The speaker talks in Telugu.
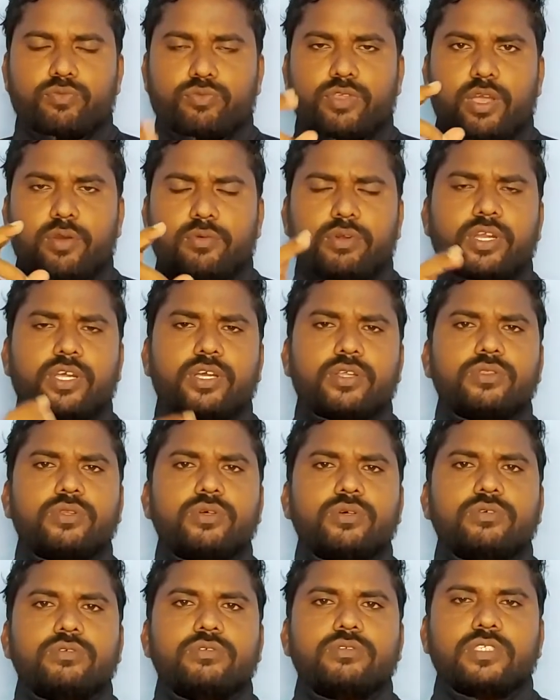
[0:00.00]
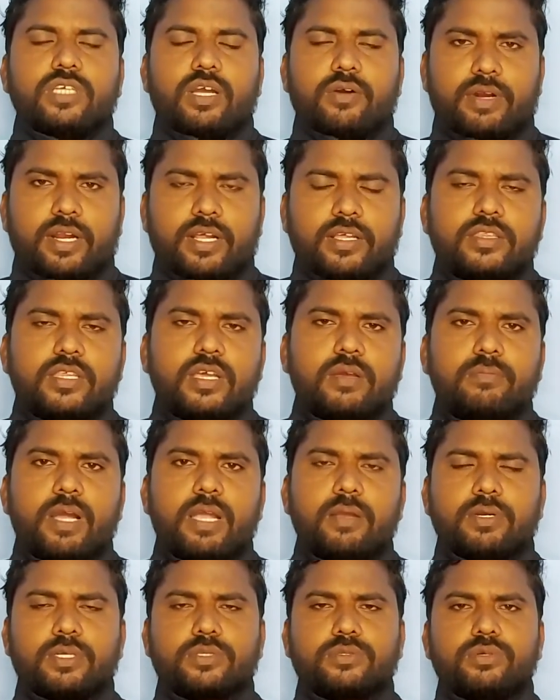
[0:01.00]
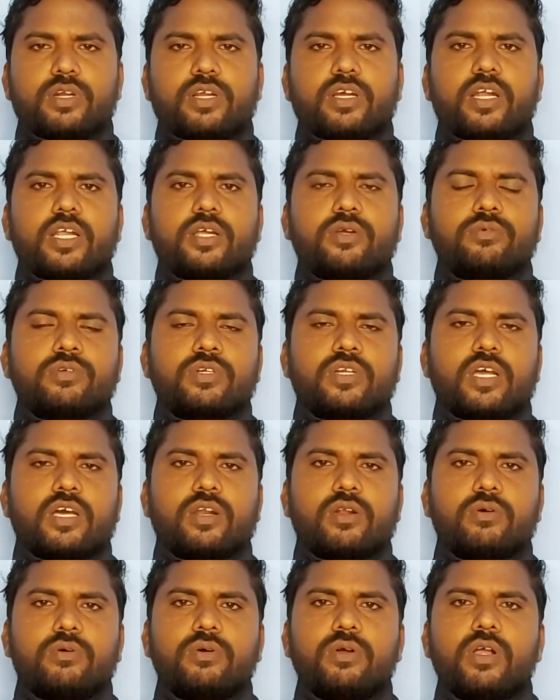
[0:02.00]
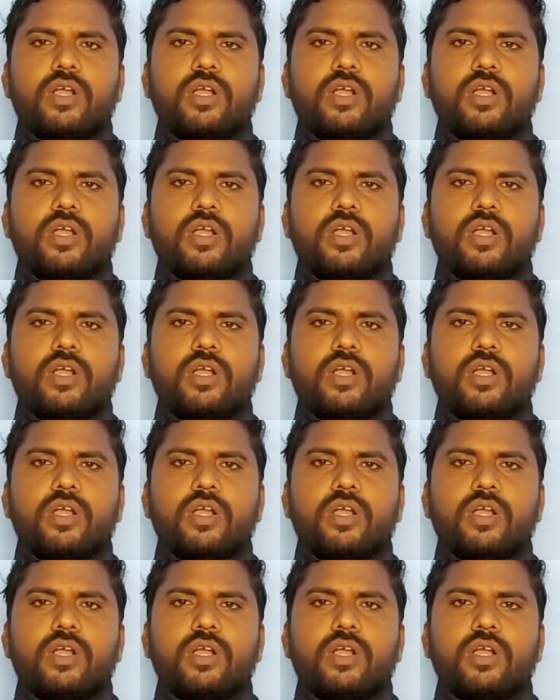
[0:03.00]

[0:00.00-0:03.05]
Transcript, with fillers: దేవుని అందు ఎవరైతే భయభక్తులు కలిగి ఉంటారో